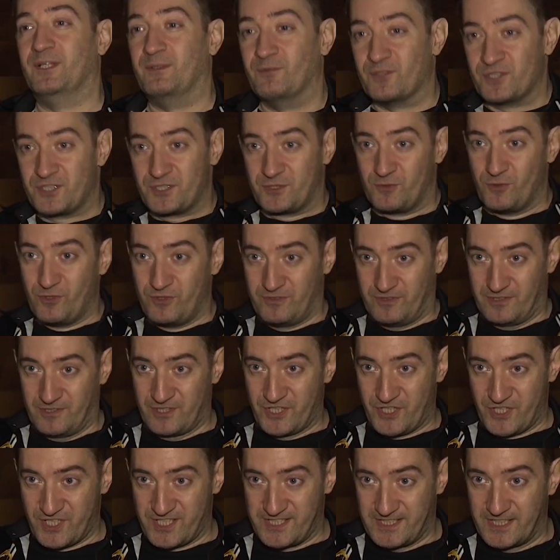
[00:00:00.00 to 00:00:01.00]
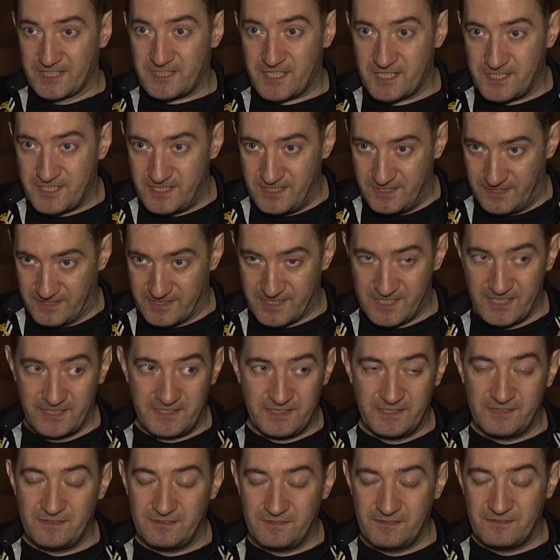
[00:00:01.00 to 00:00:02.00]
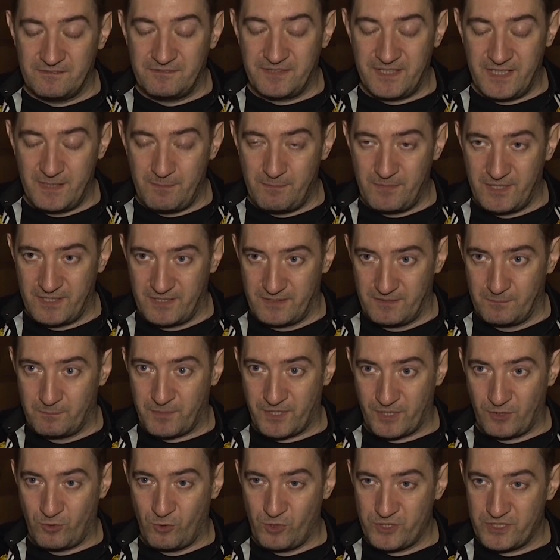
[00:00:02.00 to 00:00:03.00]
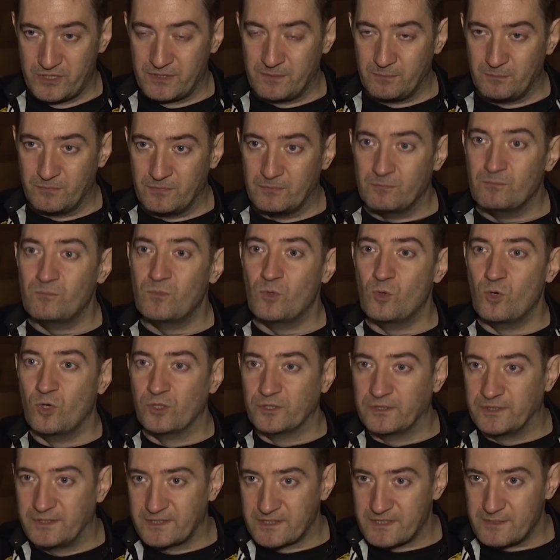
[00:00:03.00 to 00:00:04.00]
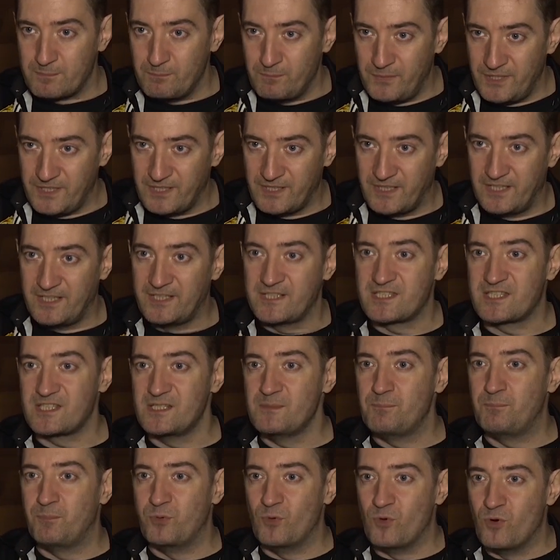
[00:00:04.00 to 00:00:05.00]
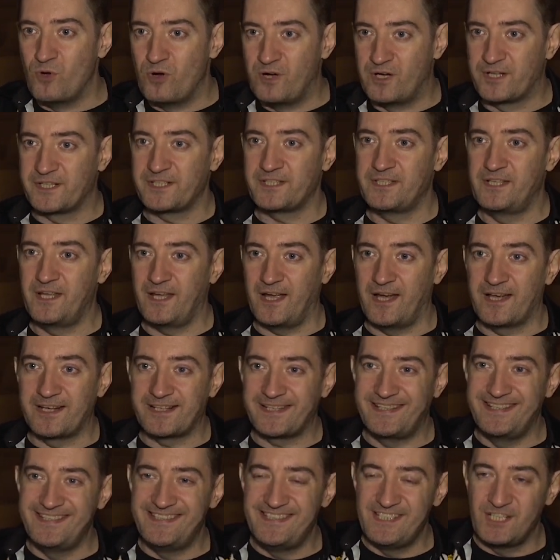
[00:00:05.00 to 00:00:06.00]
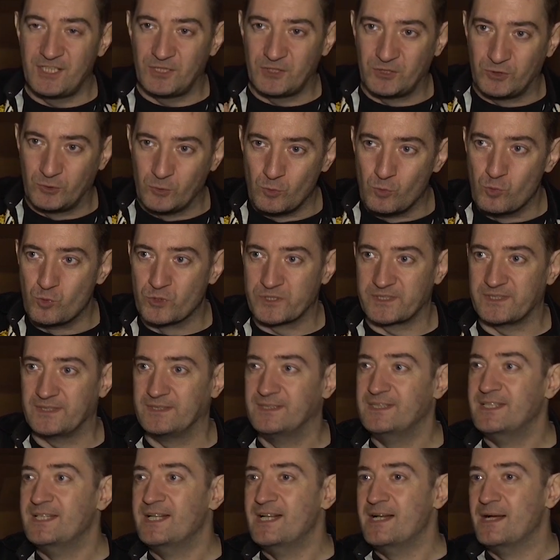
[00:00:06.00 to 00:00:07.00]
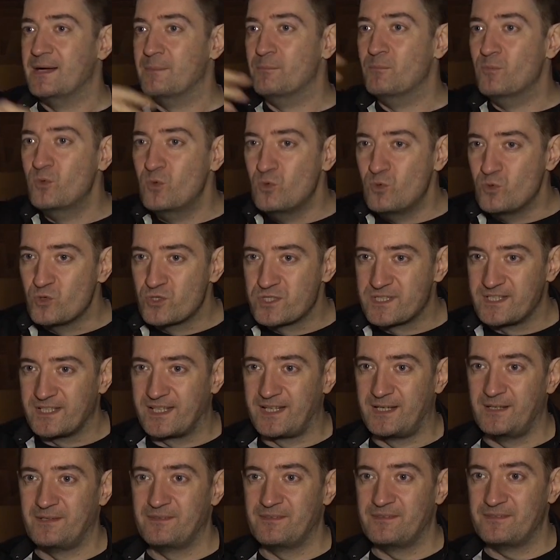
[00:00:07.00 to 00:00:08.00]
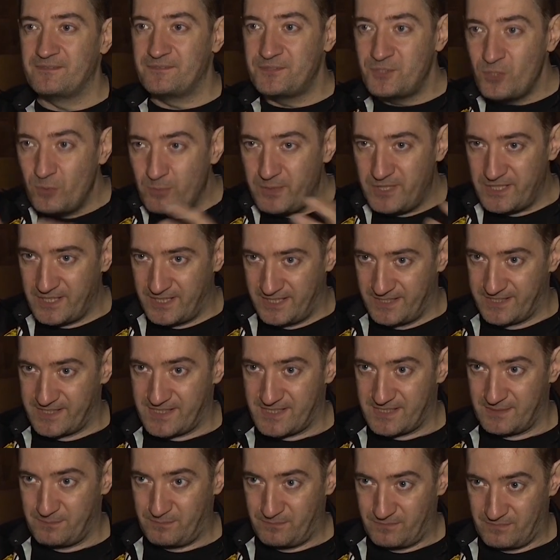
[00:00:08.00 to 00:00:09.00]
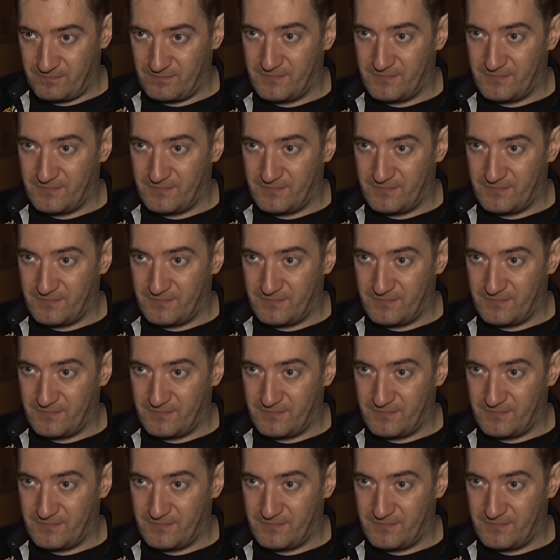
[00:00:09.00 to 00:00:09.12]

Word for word: поэтому 116 э, лет. За это время проходит мода, меняется эпоха, архитектура, музыка, все меняется.